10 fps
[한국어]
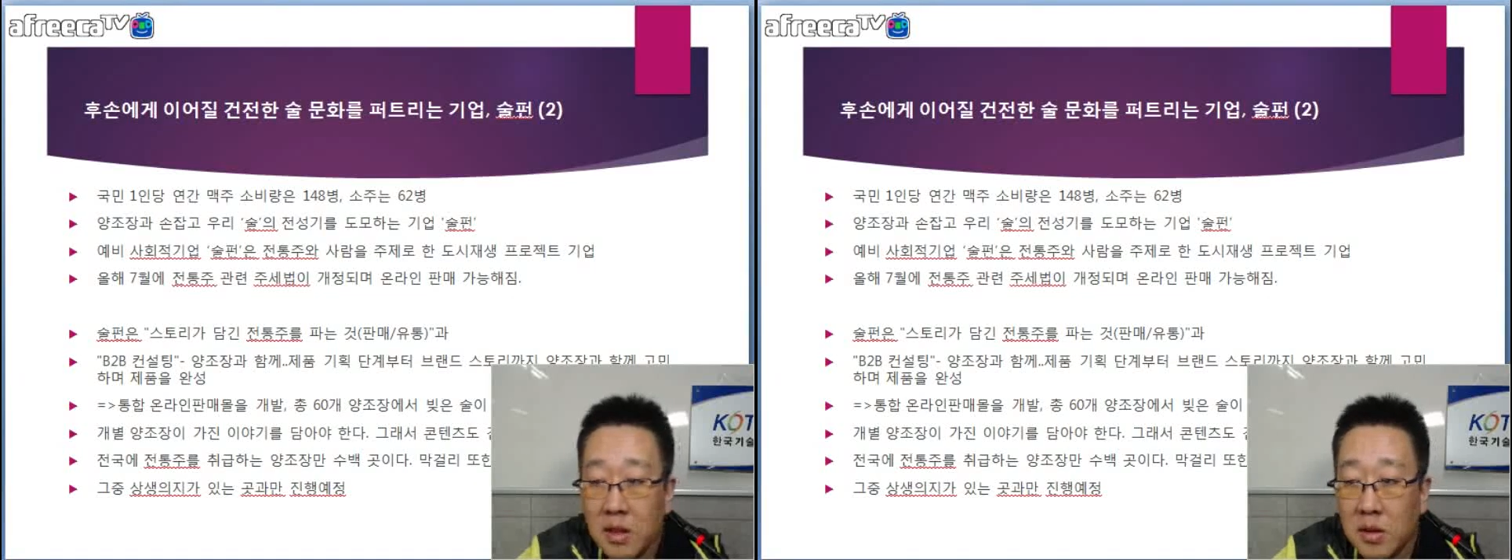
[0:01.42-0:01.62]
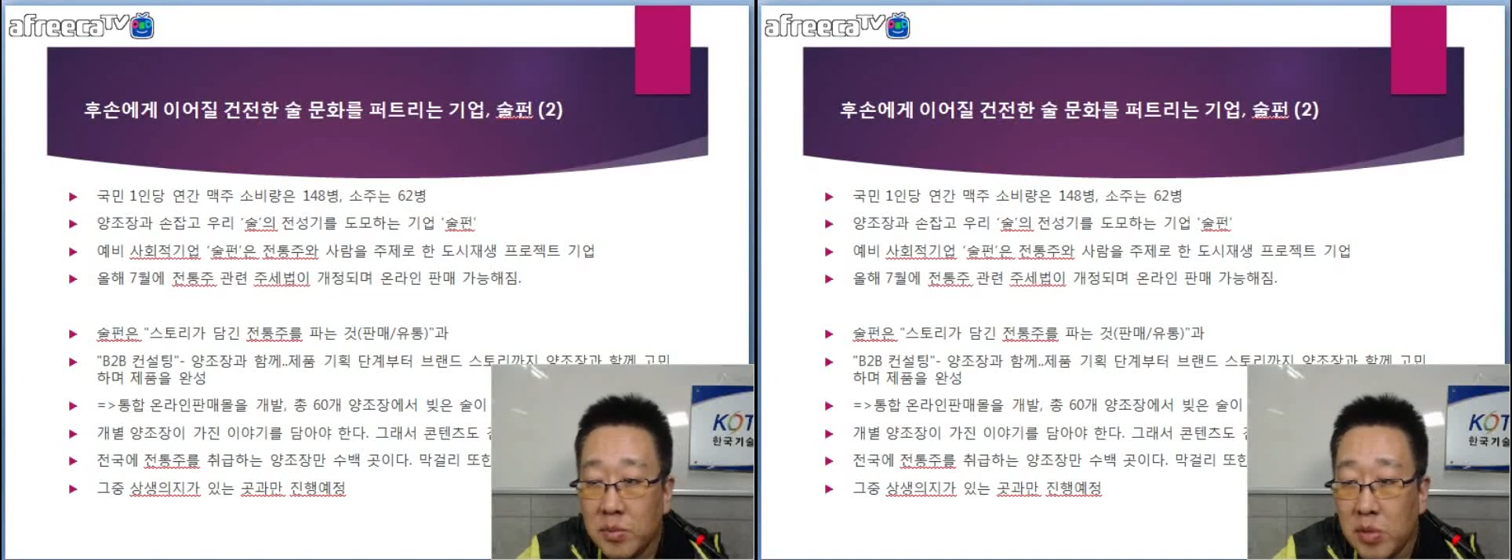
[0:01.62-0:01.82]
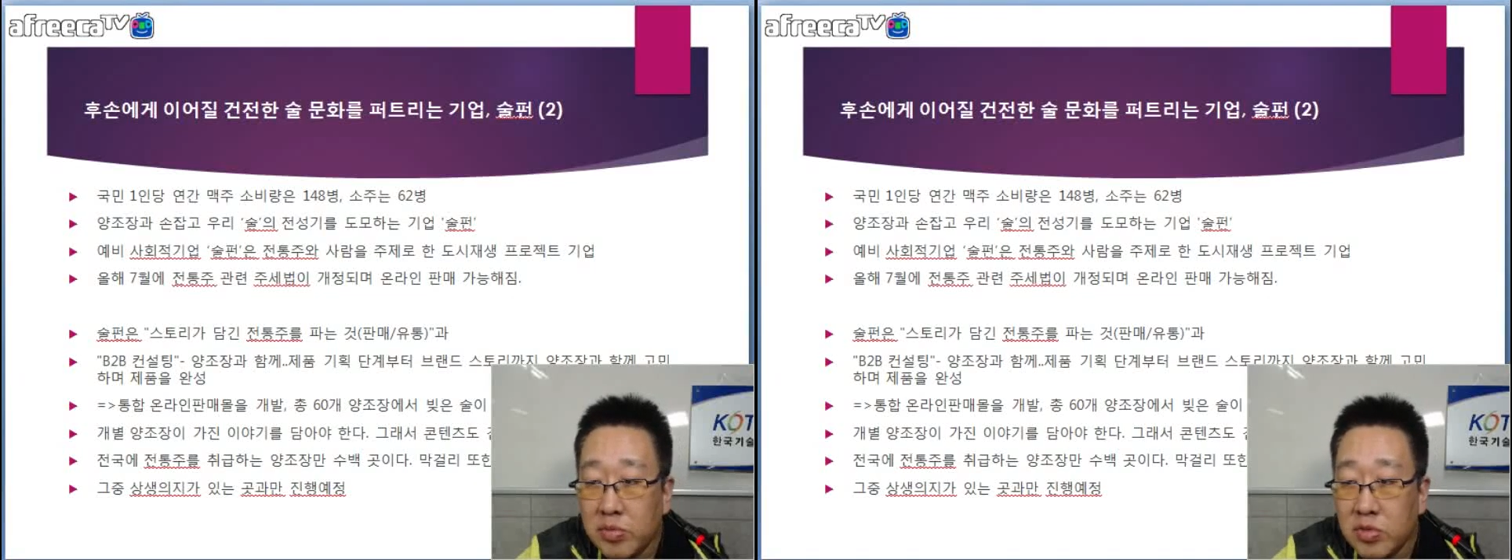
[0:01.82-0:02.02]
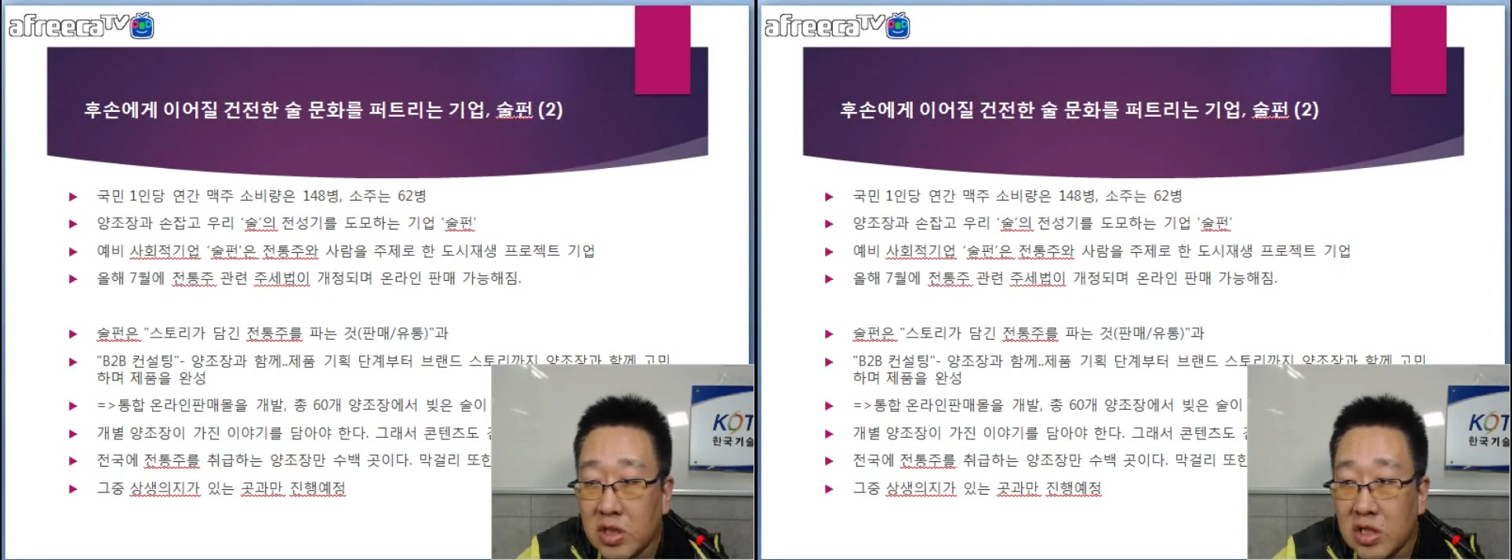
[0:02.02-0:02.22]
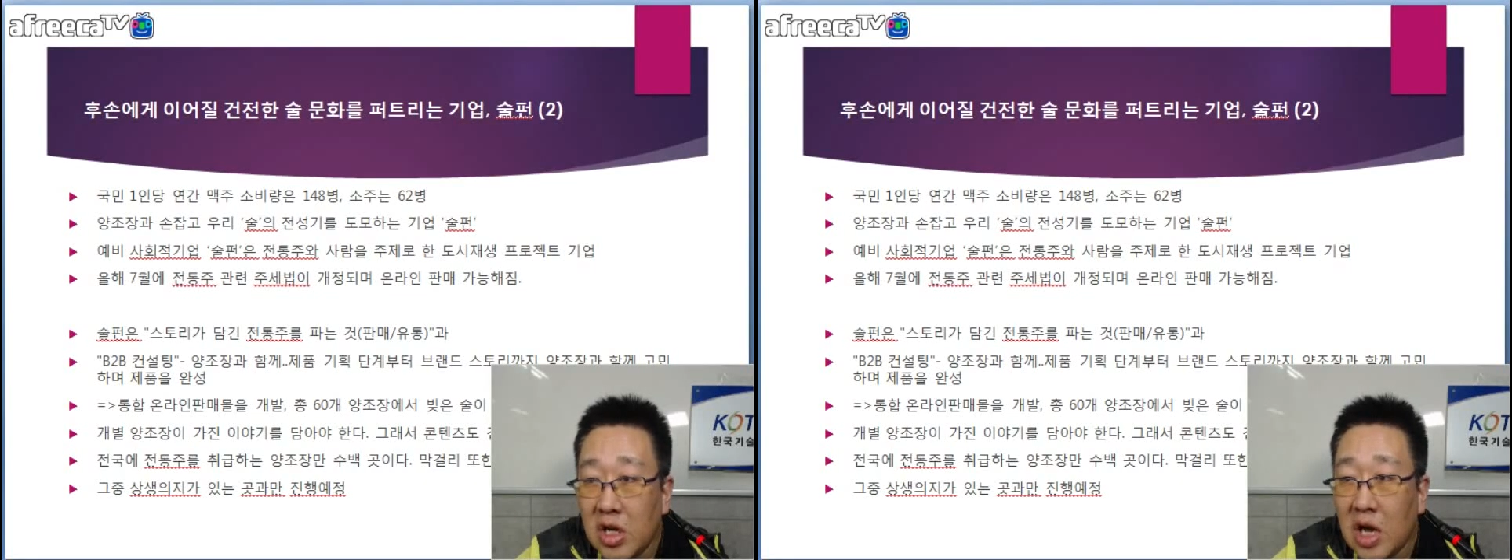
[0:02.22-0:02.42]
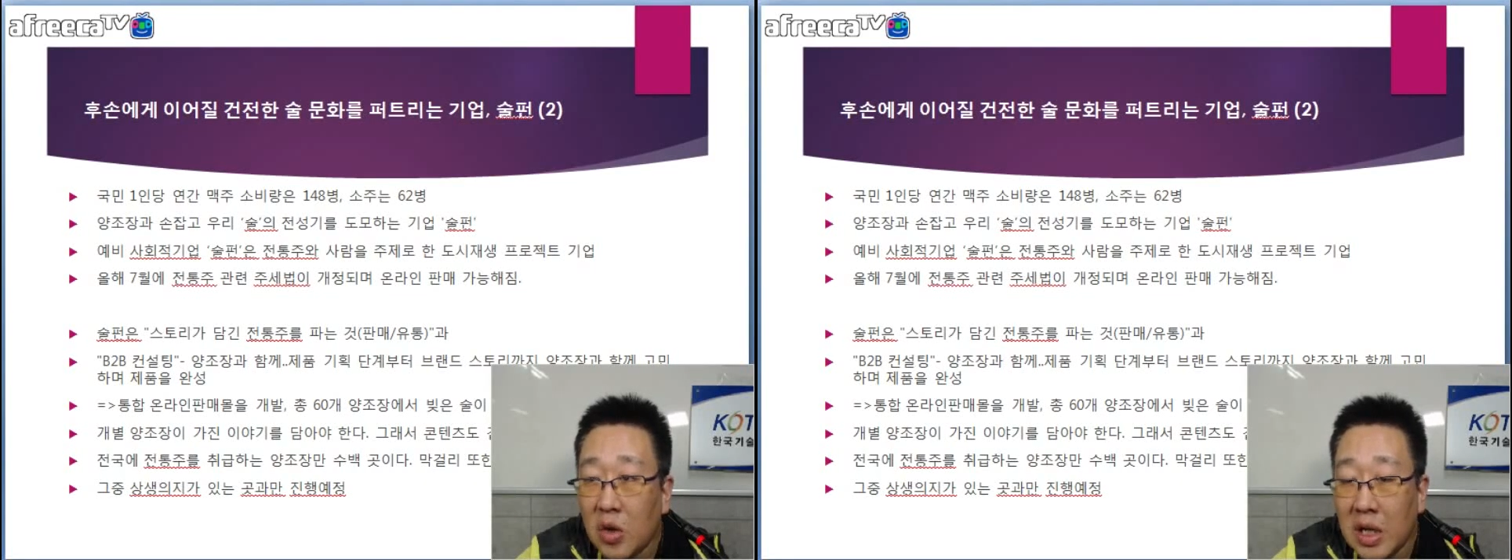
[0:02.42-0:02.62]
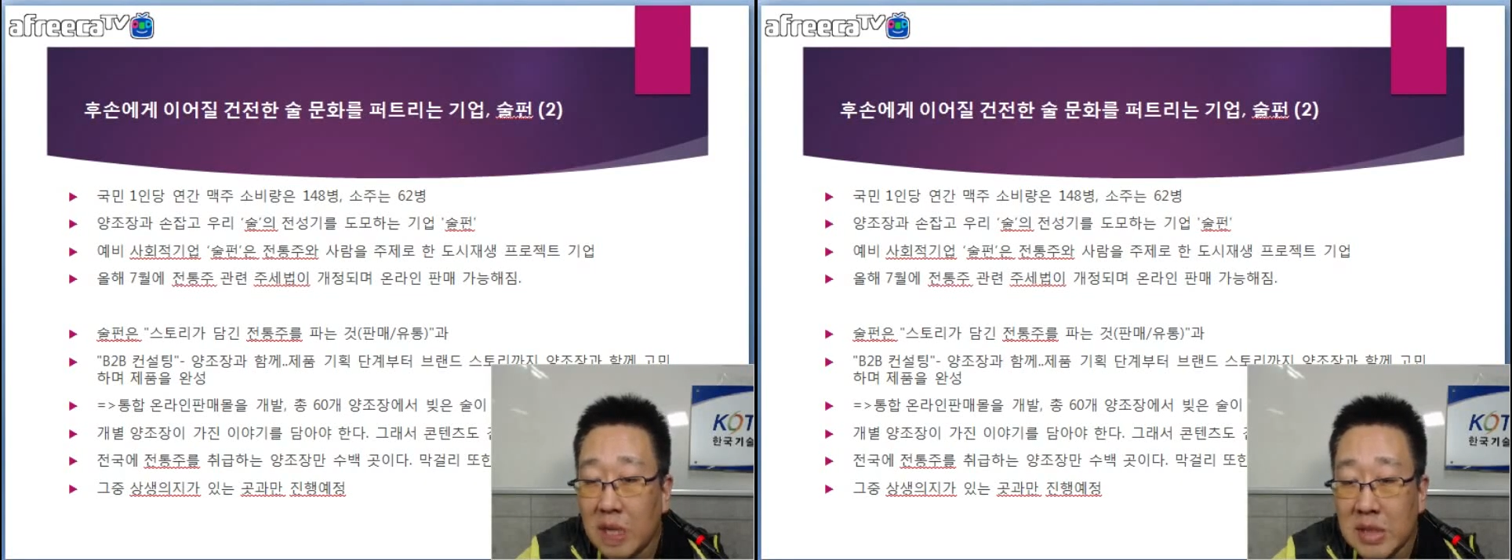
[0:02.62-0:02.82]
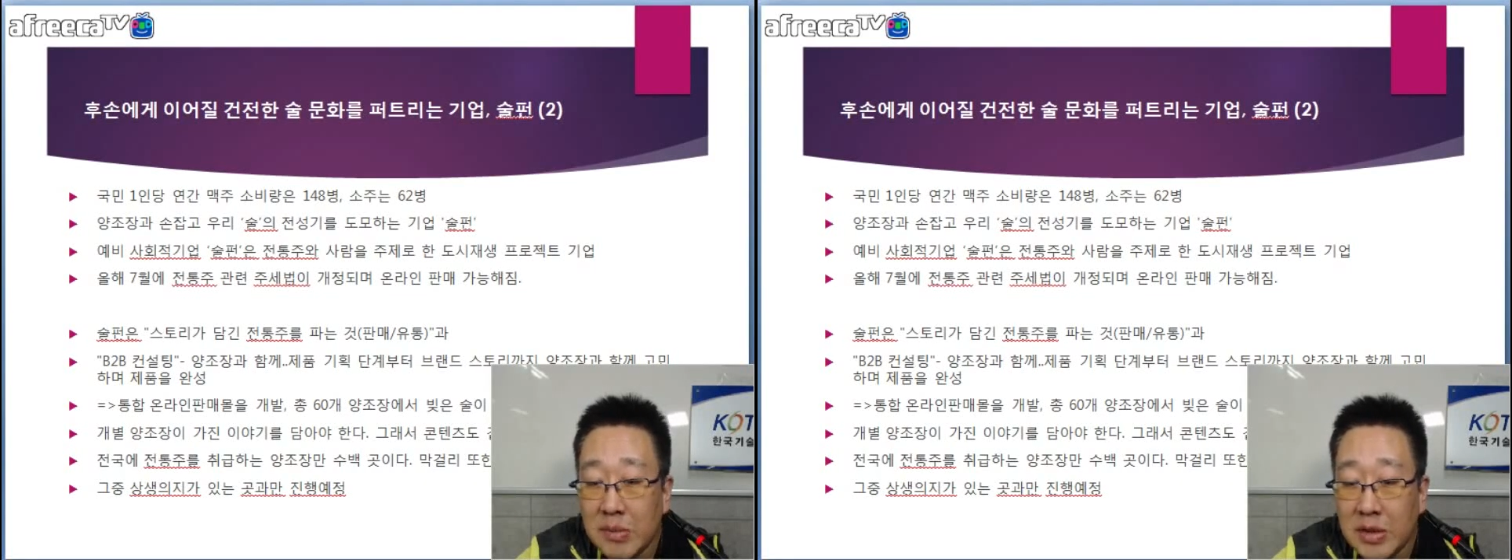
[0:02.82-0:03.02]
별풍선 19개
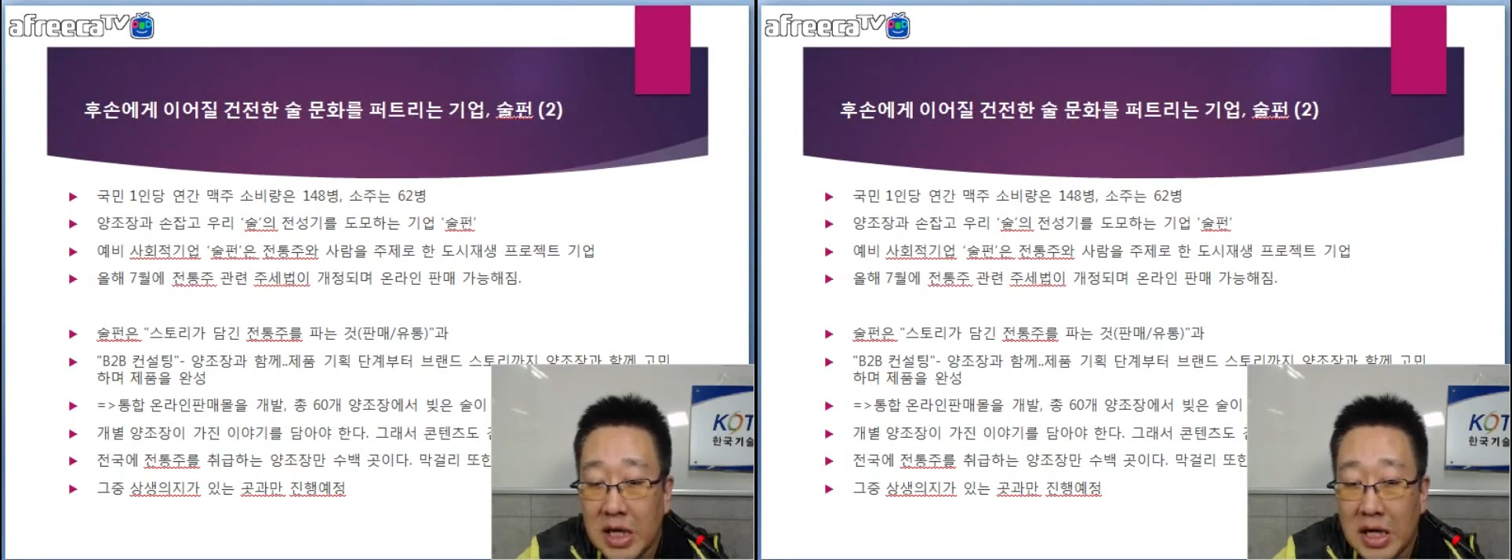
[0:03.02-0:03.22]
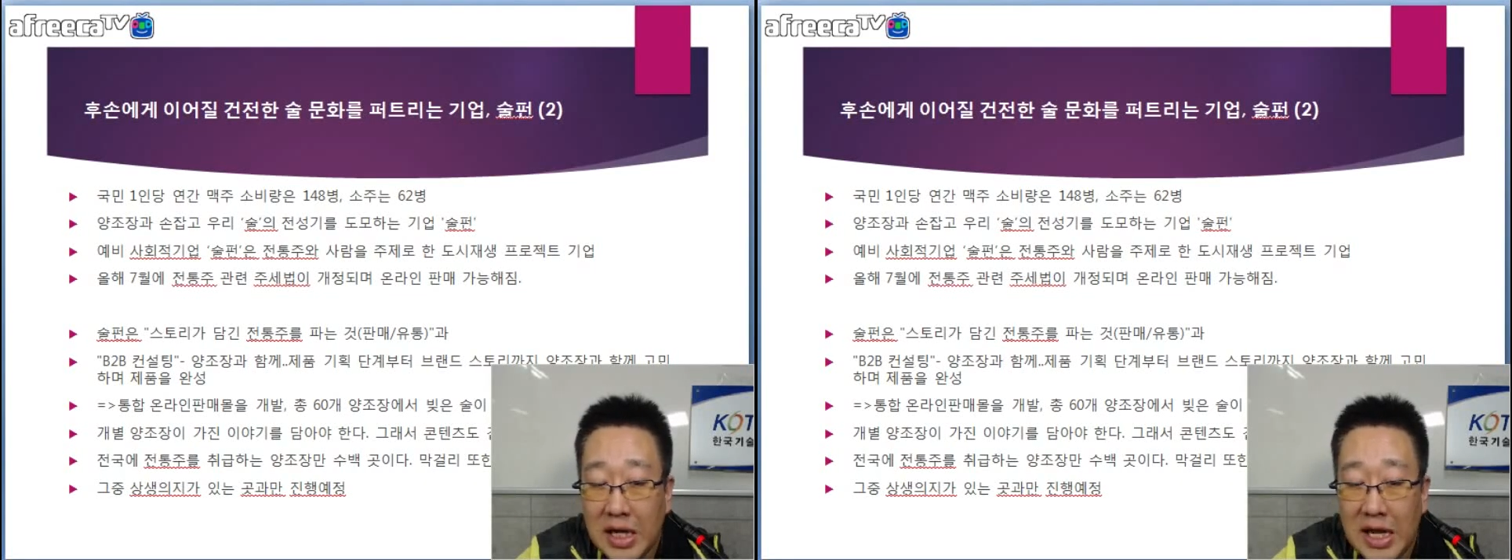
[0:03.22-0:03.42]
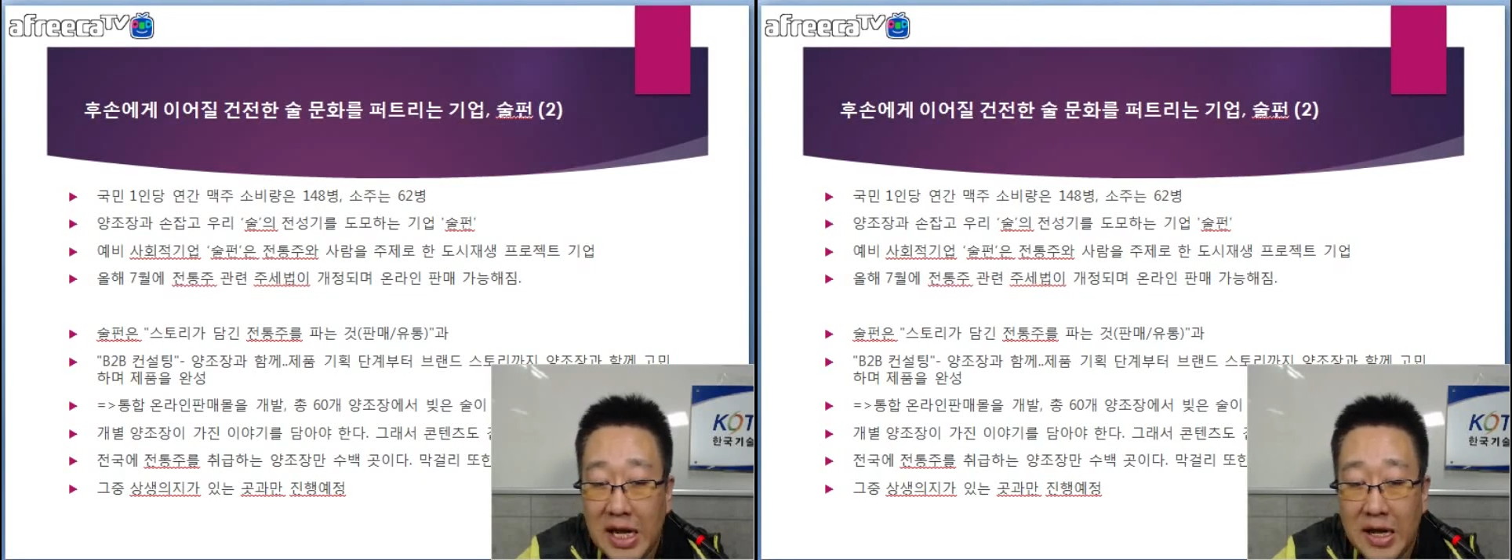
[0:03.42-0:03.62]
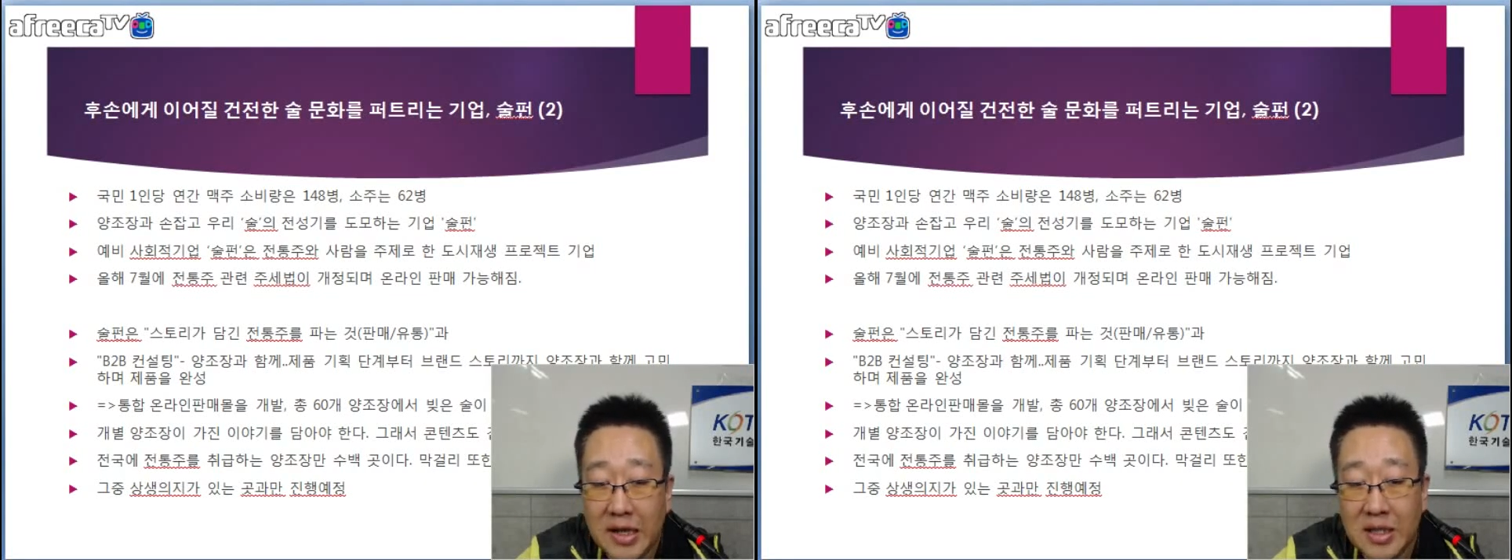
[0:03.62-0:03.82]
감사합니다. 네.